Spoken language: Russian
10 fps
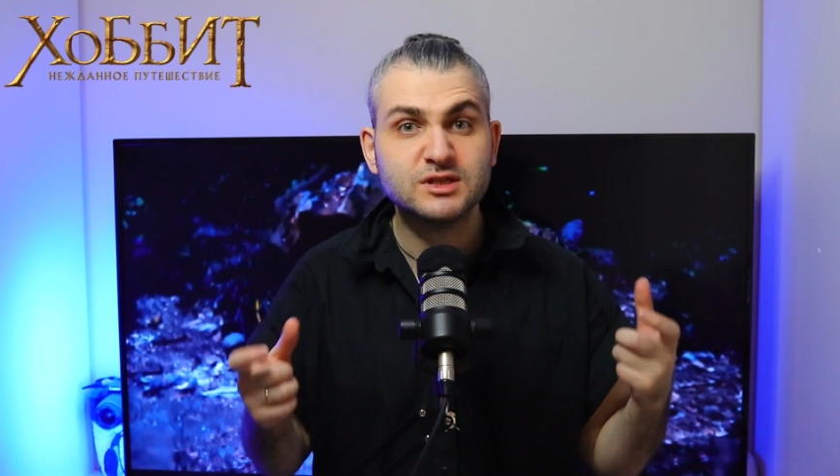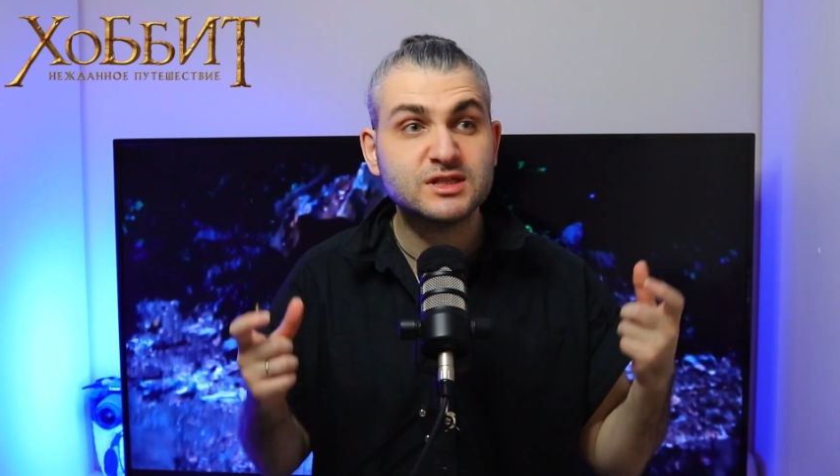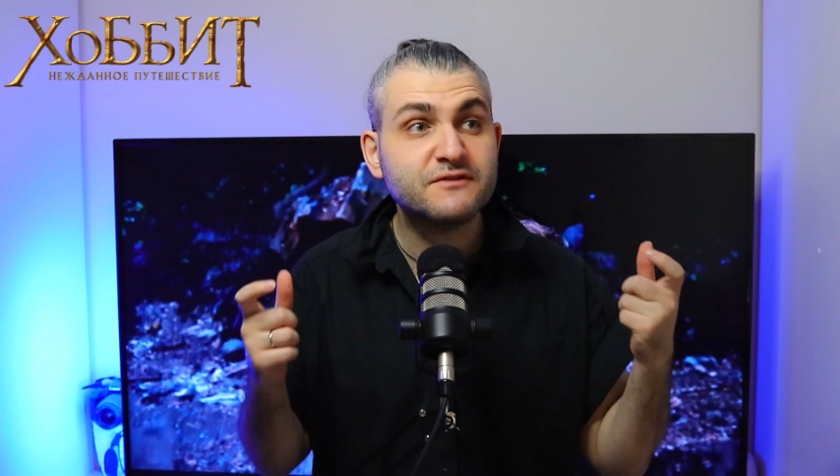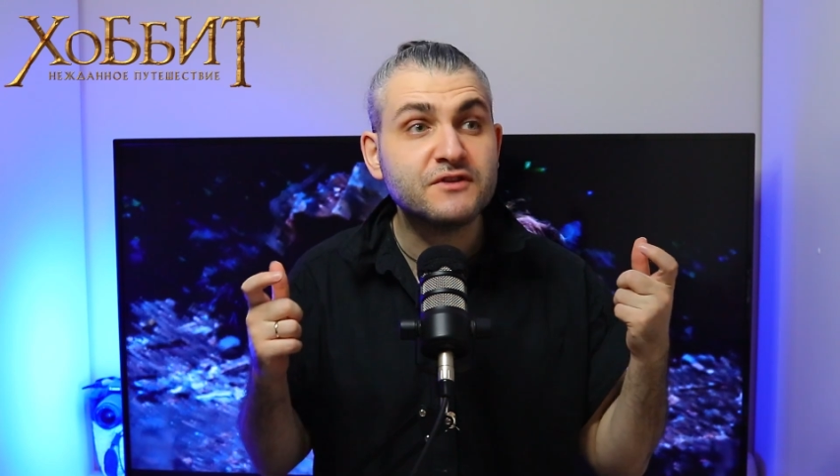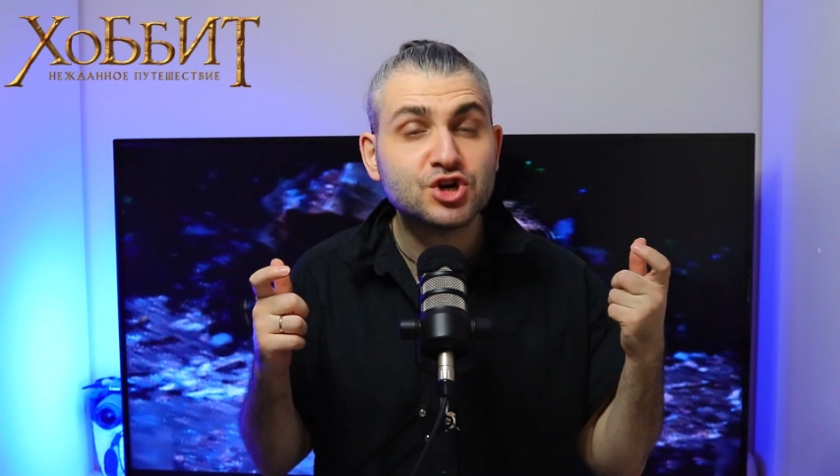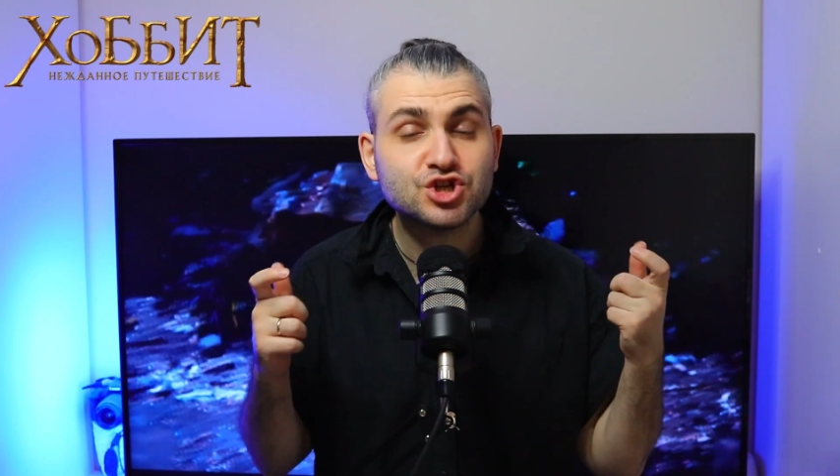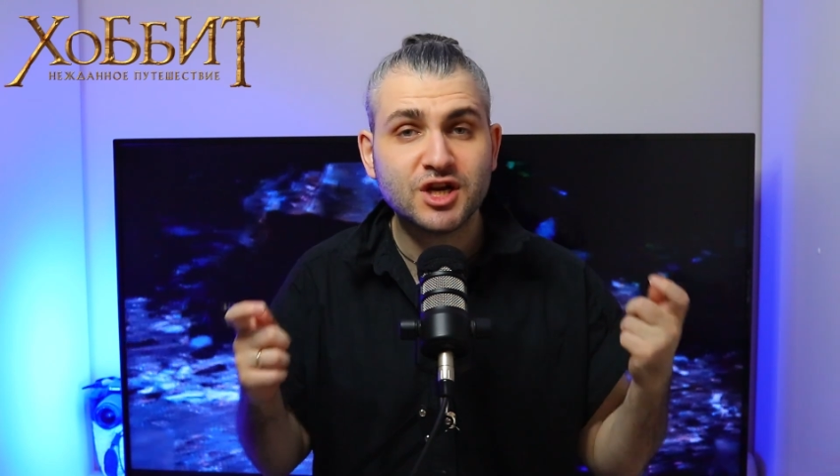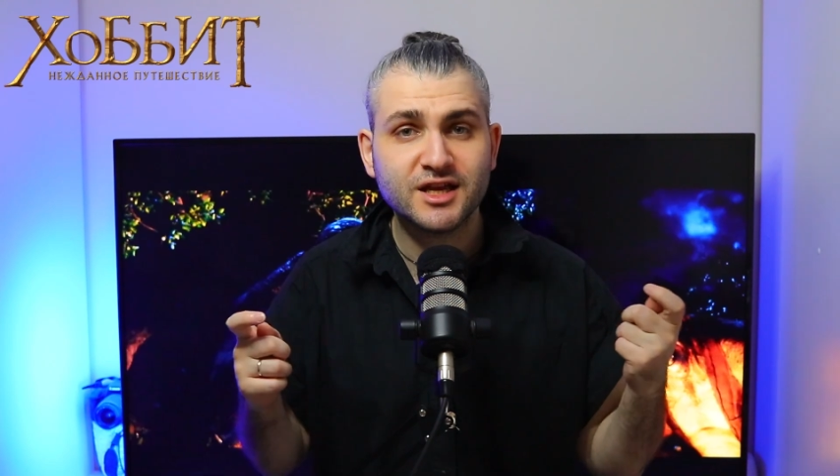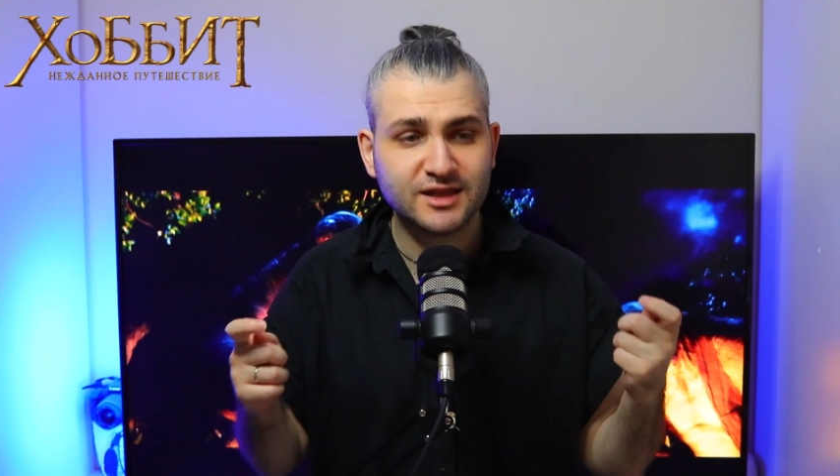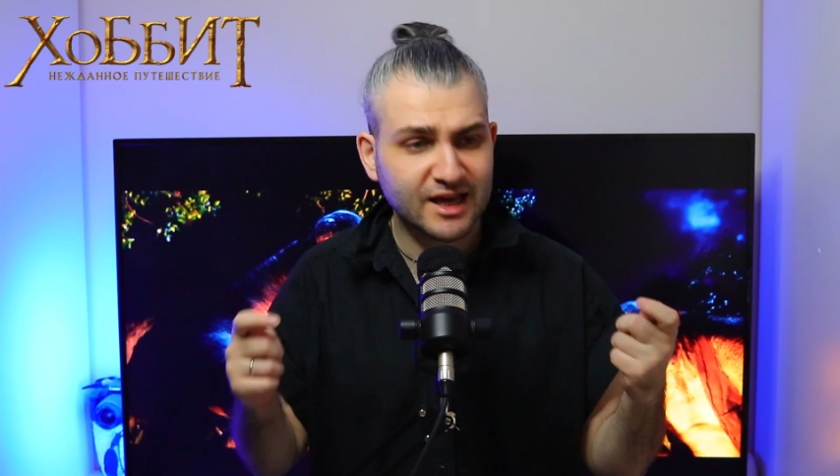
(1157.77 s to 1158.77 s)

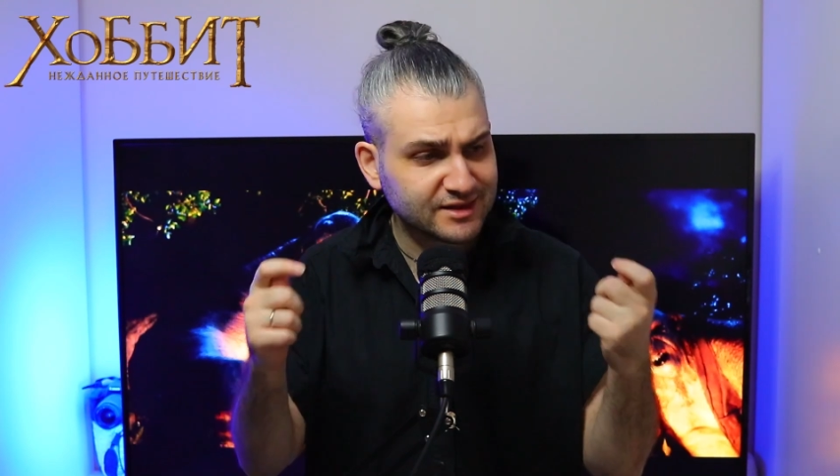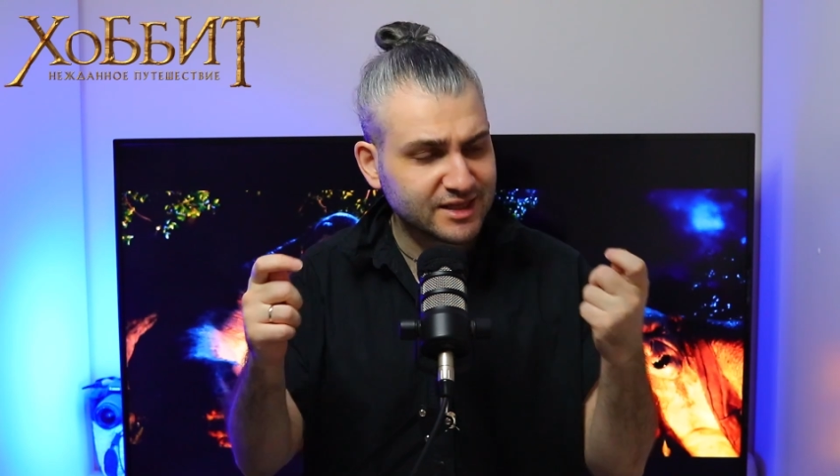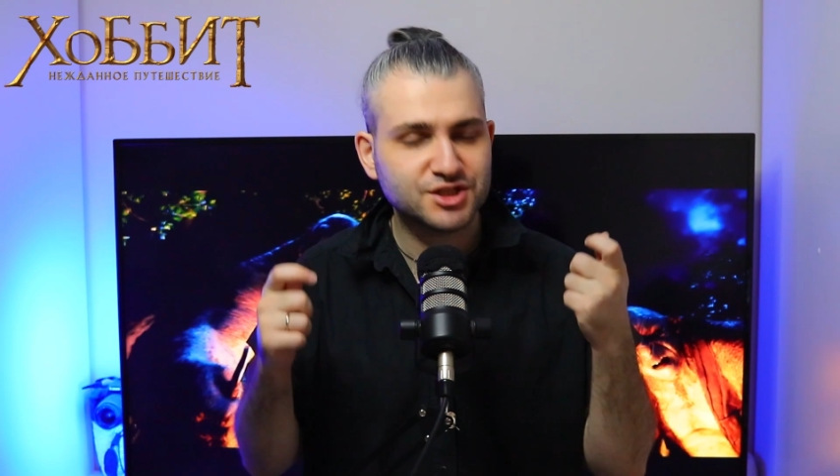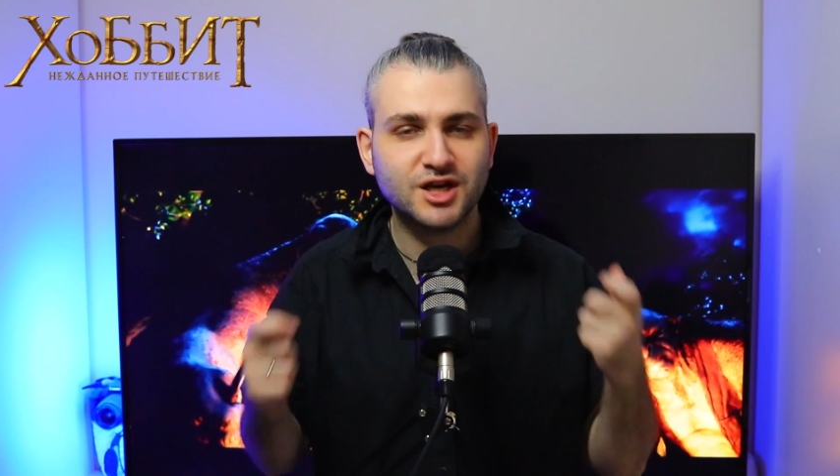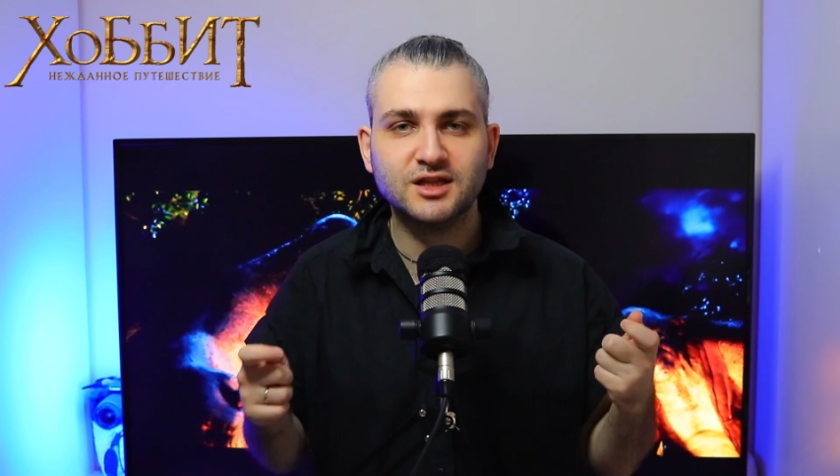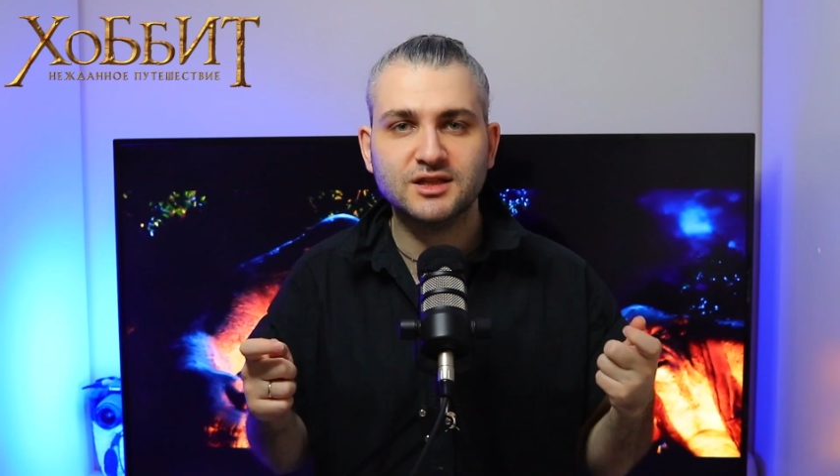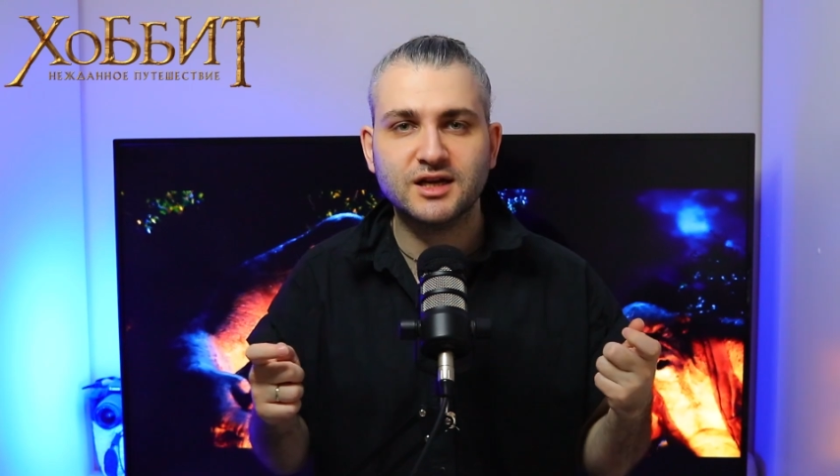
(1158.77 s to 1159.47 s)
совершенно от начала до